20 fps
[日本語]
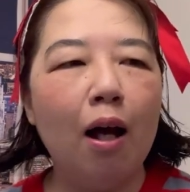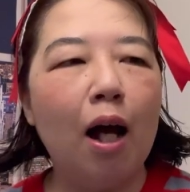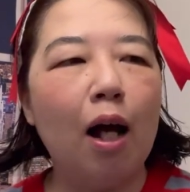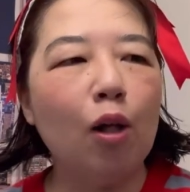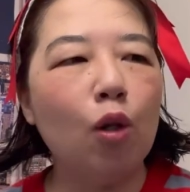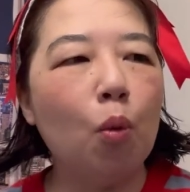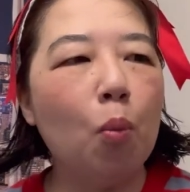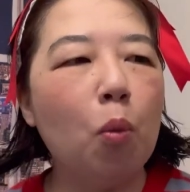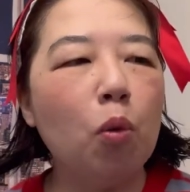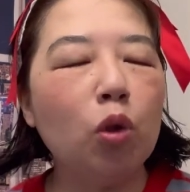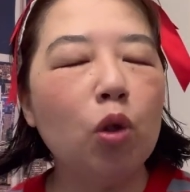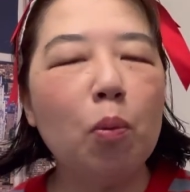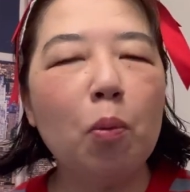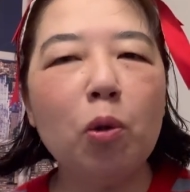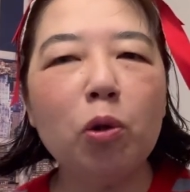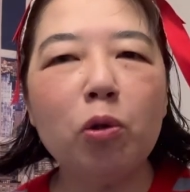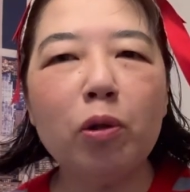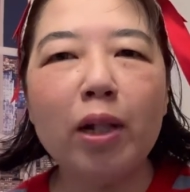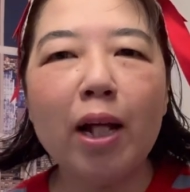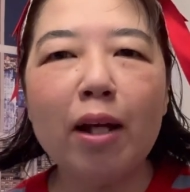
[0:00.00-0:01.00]
あの、もと
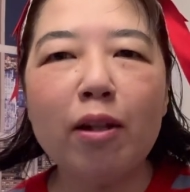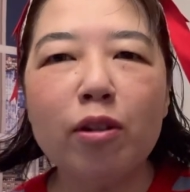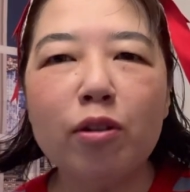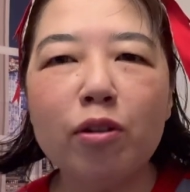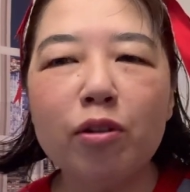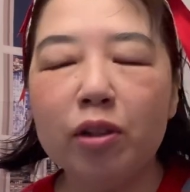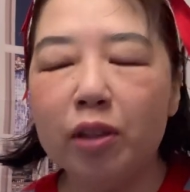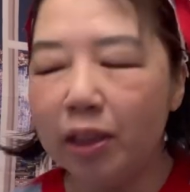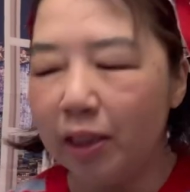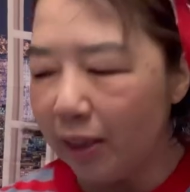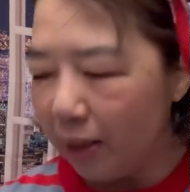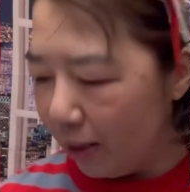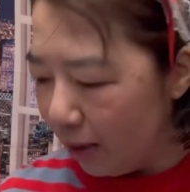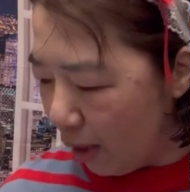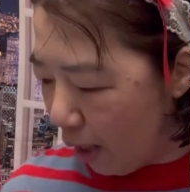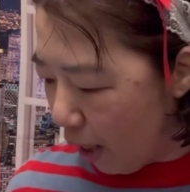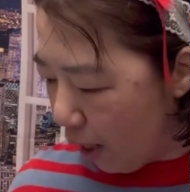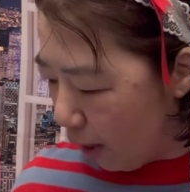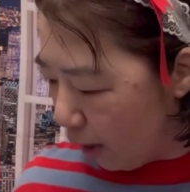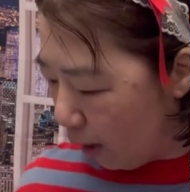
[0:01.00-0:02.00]
もと安い、
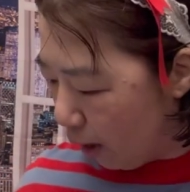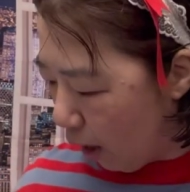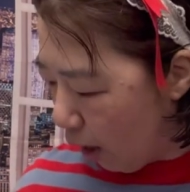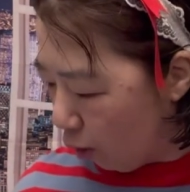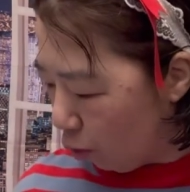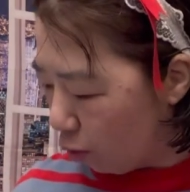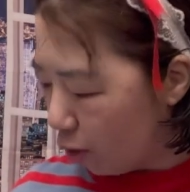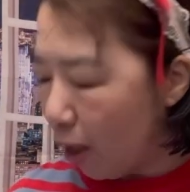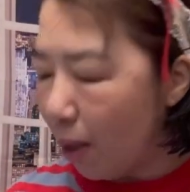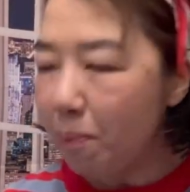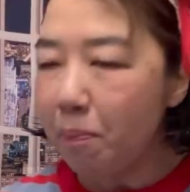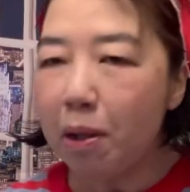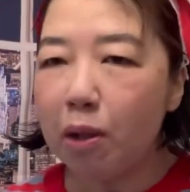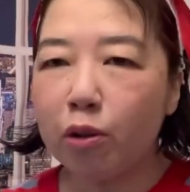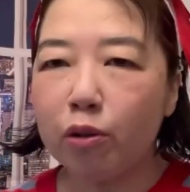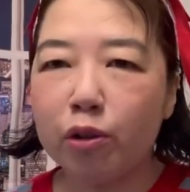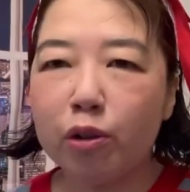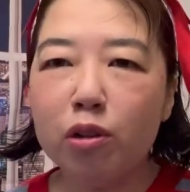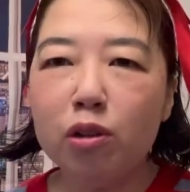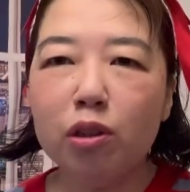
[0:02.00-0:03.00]
ね、あの、
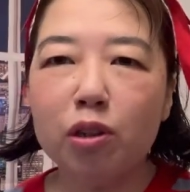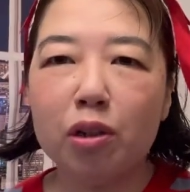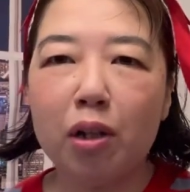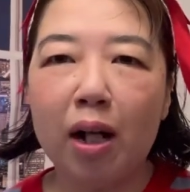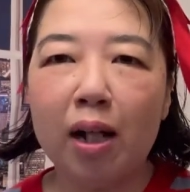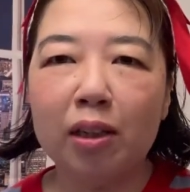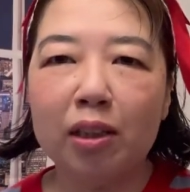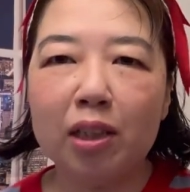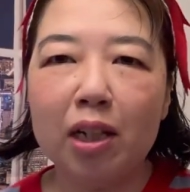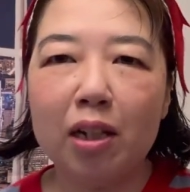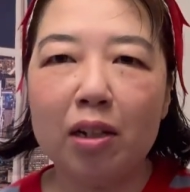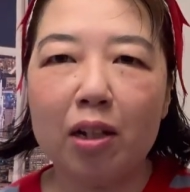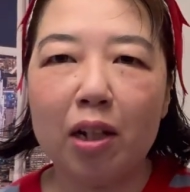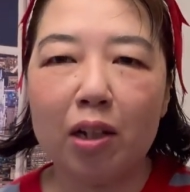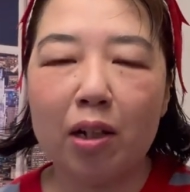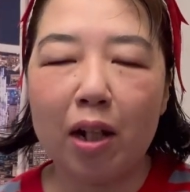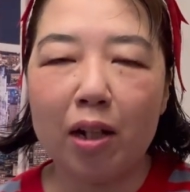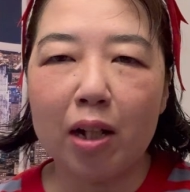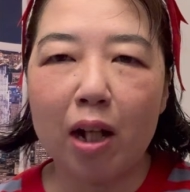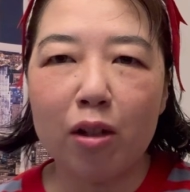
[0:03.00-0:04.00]
398円って
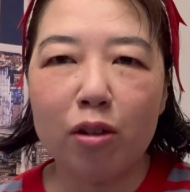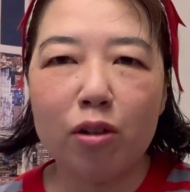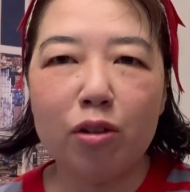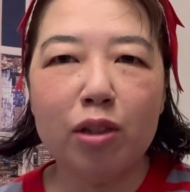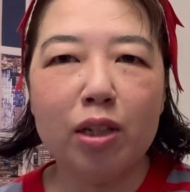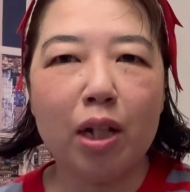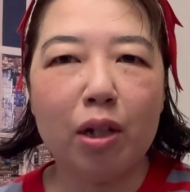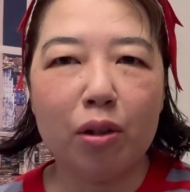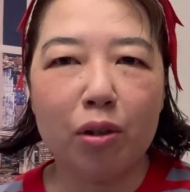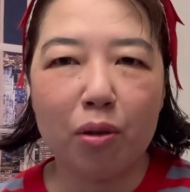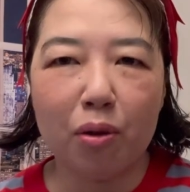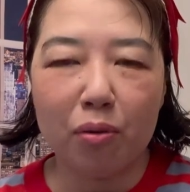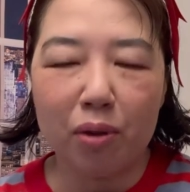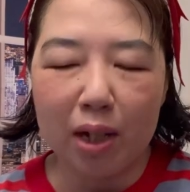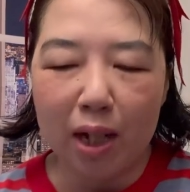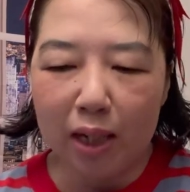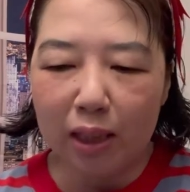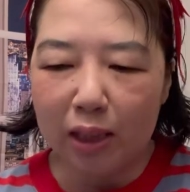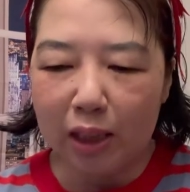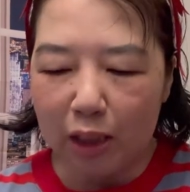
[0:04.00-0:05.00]
言ったら安いですよ
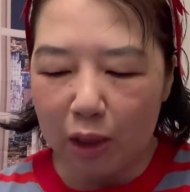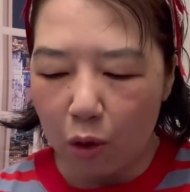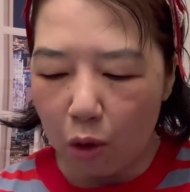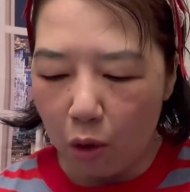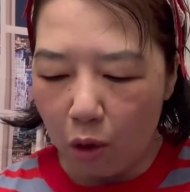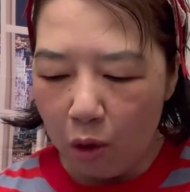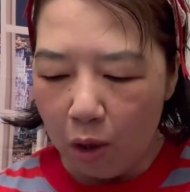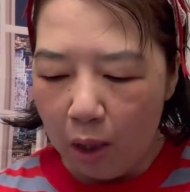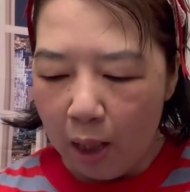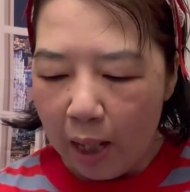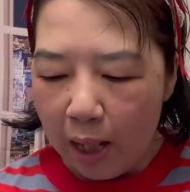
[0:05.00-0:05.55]
ね、いちご。